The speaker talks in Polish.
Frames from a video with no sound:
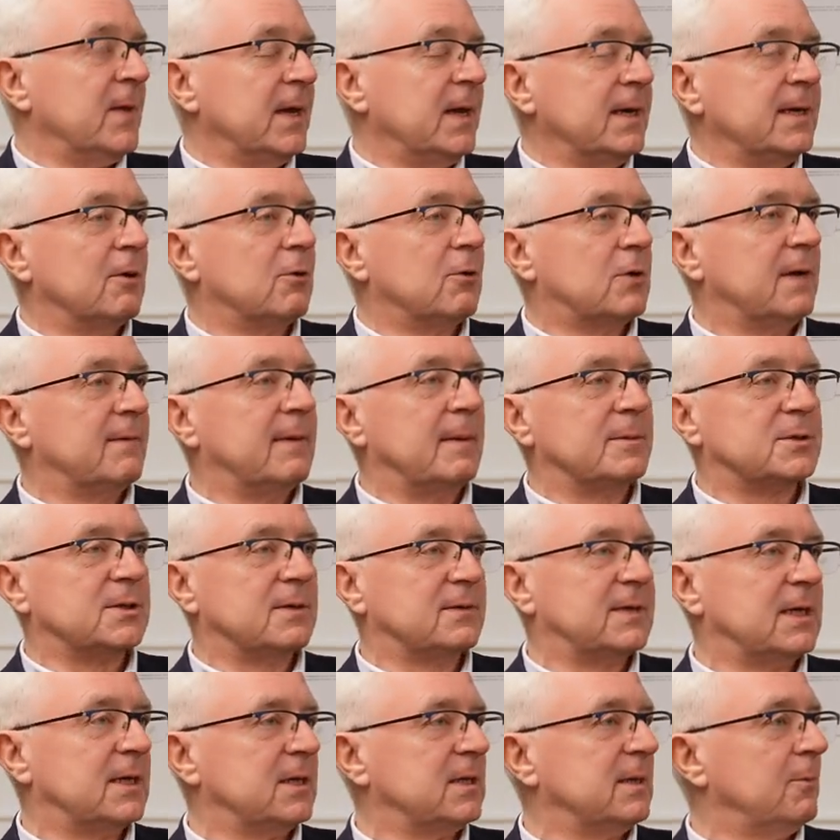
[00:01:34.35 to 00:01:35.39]
i nie ukrywam,
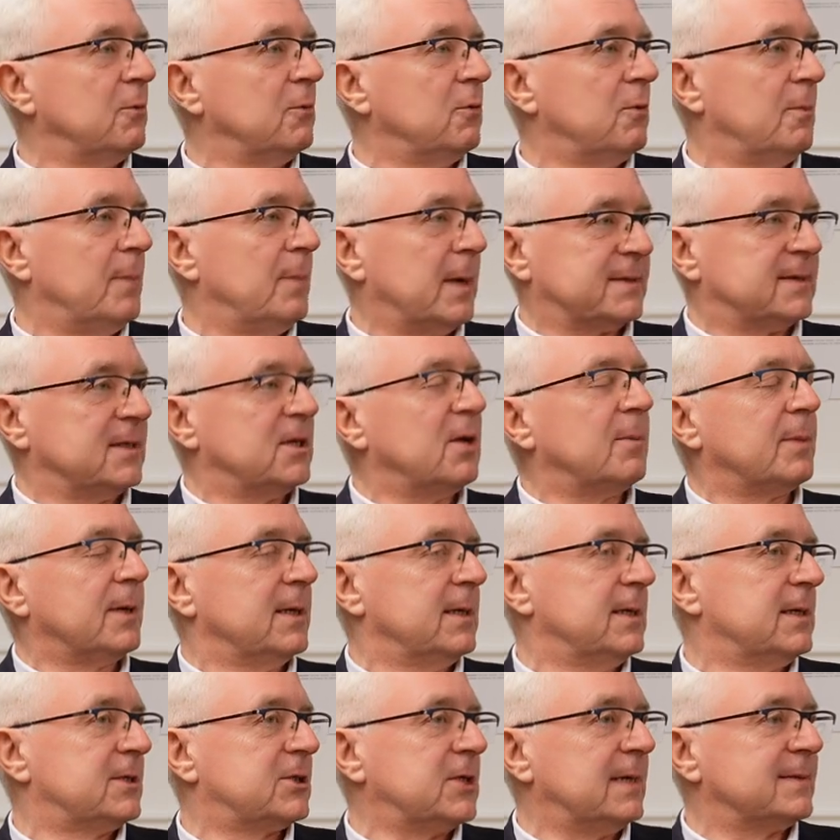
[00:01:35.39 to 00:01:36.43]
że wtedy to był bardzo
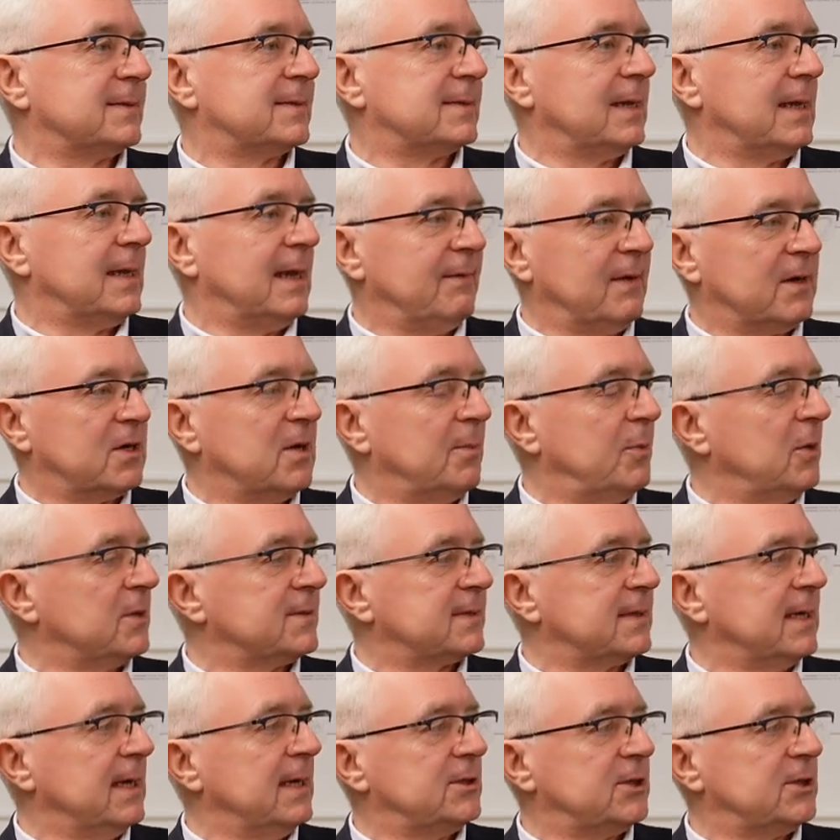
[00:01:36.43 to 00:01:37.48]
dobry czas dla
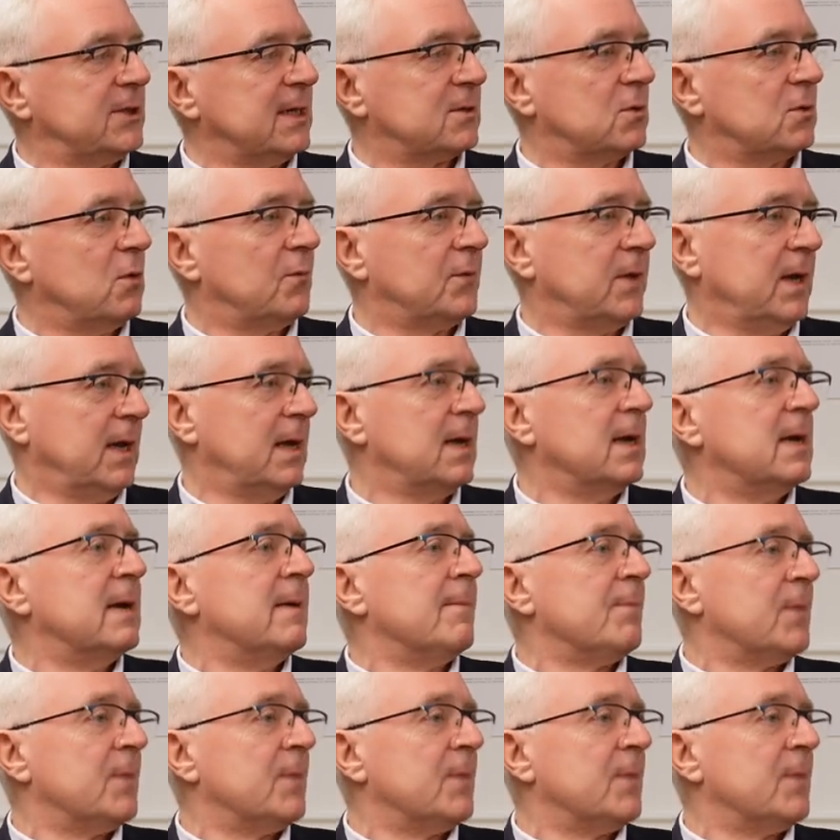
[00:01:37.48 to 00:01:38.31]
wielkopolskiej siatkówki.